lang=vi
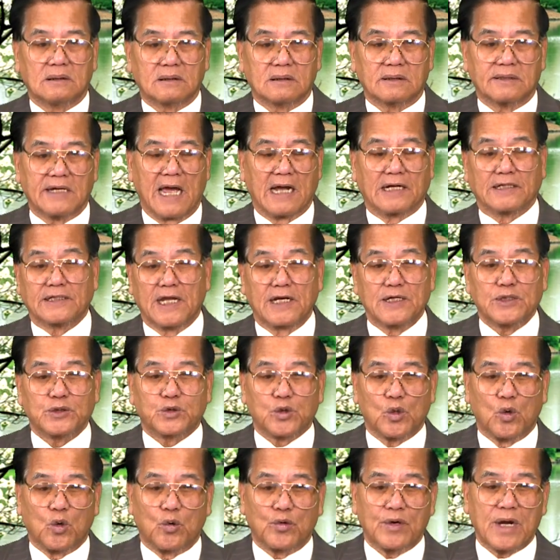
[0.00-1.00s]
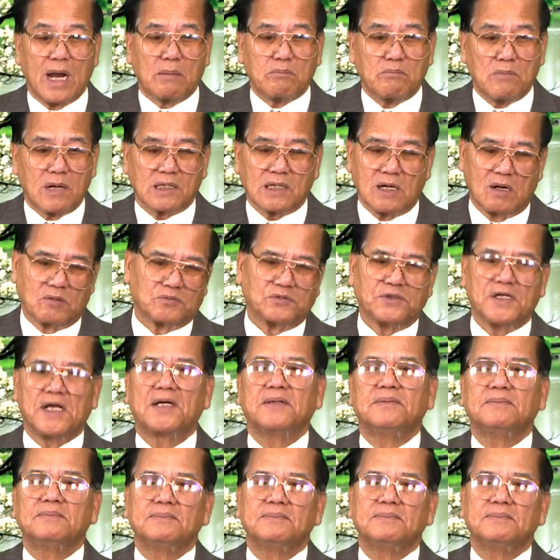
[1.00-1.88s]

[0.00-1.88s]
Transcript: Đảng Dân Chủ đang mất lòng dân.